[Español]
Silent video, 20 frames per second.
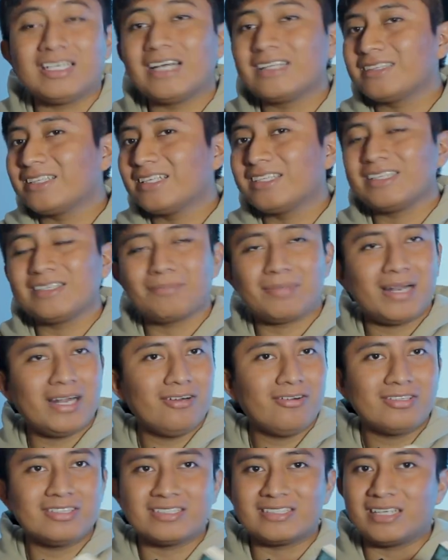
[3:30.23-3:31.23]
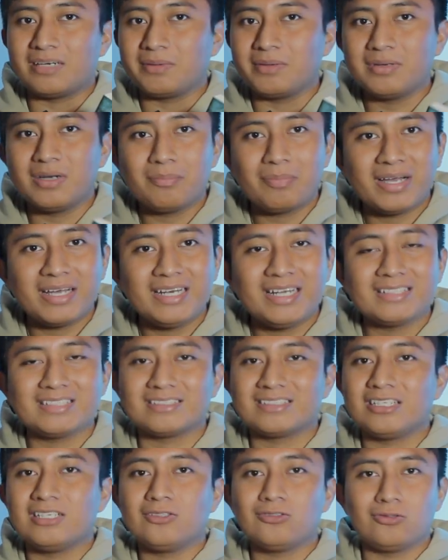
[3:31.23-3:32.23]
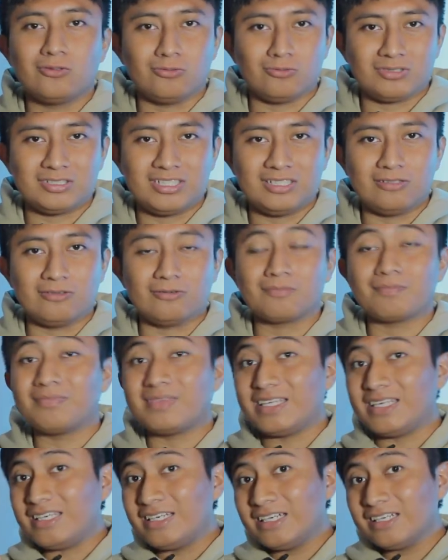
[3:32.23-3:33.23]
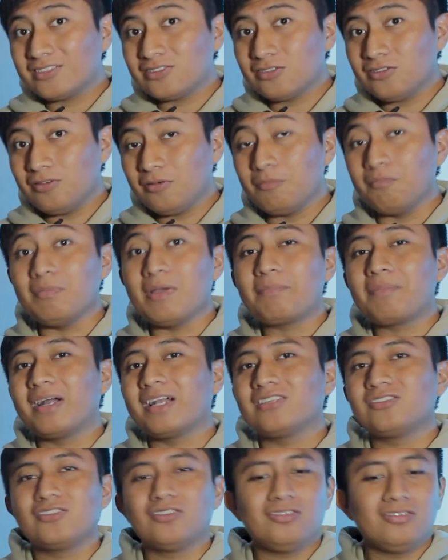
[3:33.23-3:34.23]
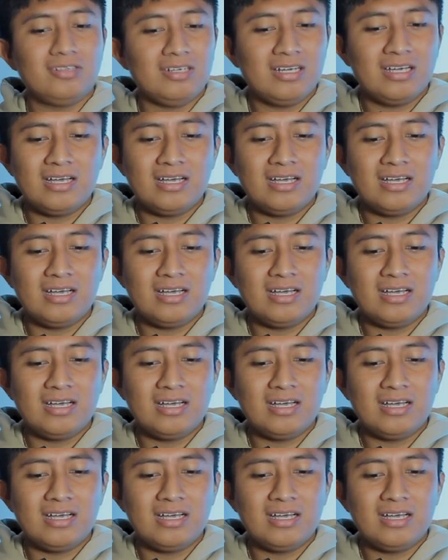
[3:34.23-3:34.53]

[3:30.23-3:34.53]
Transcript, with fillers: Ya te el plano desde la primera página te están introduciendo. Y eso me pareció